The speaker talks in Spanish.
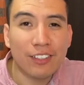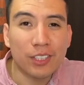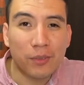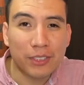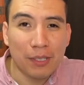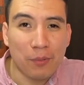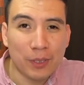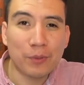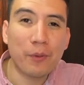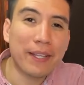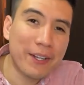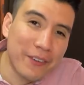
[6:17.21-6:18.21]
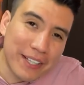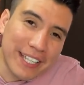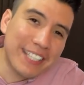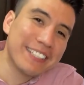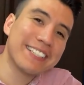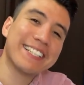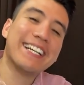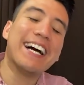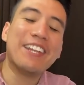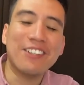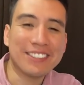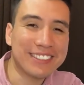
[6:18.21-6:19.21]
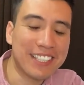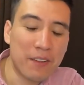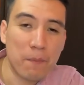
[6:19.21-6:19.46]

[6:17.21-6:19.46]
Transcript: Nos vemos en el próximo video y adiós.